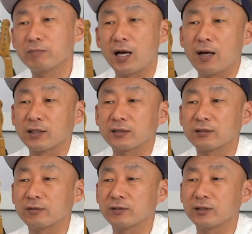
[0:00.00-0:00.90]
まあ
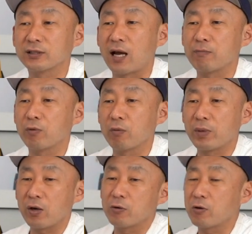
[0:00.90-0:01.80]
3本
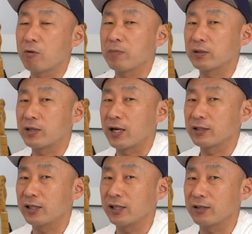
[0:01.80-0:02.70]
目4本目ぐら
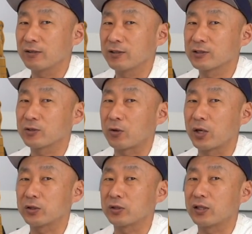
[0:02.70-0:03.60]
いに
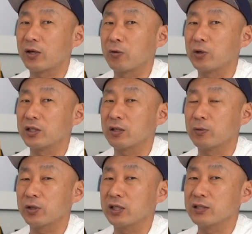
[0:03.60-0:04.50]
揃えておいて
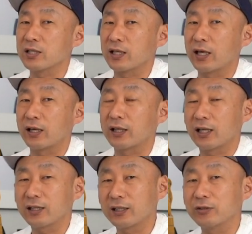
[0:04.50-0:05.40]
もいいんじゃないか
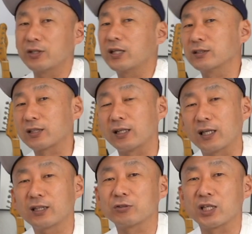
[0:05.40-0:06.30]
なっていうレンズか
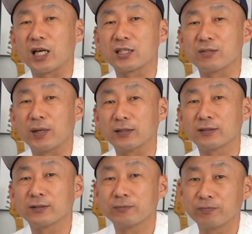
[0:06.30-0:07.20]
なっていう気がします。